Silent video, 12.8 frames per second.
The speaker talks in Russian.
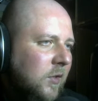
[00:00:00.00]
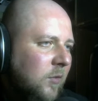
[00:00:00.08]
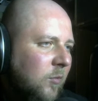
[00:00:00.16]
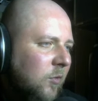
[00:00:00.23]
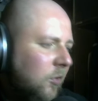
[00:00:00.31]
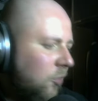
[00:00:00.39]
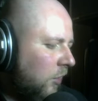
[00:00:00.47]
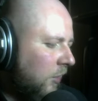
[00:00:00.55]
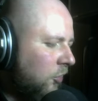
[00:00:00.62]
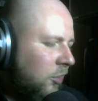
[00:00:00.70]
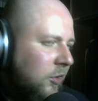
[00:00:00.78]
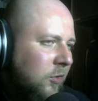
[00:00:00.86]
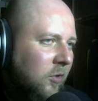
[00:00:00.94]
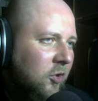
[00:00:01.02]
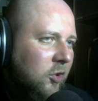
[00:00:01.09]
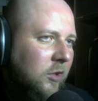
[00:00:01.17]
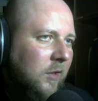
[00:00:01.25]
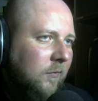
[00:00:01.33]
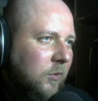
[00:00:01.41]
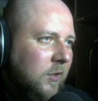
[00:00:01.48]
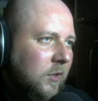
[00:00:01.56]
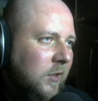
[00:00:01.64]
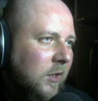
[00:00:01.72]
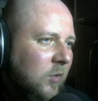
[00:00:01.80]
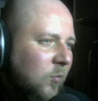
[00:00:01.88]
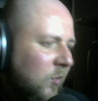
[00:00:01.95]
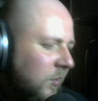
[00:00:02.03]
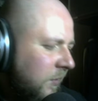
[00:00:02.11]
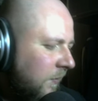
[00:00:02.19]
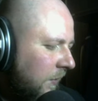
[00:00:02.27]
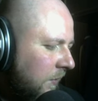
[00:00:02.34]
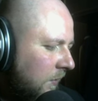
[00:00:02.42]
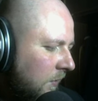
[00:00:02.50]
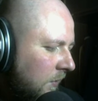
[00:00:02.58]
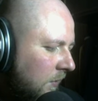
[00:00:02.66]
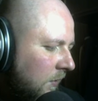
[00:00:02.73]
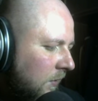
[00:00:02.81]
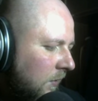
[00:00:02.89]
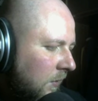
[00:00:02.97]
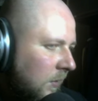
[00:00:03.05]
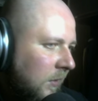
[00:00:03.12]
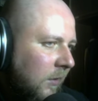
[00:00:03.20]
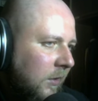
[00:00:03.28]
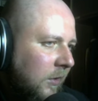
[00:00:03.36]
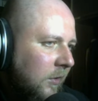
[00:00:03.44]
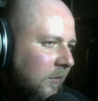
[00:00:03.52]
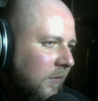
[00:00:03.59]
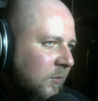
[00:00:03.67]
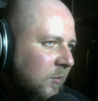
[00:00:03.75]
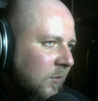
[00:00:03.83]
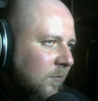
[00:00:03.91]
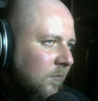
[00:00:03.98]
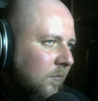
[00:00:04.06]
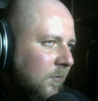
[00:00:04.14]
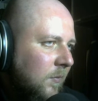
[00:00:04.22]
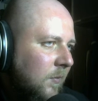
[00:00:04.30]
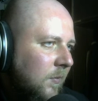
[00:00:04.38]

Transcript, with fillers: От семерочки, от шестерочки. Давно, кстати, ей не пользовались. Давай-ка ее возьмем.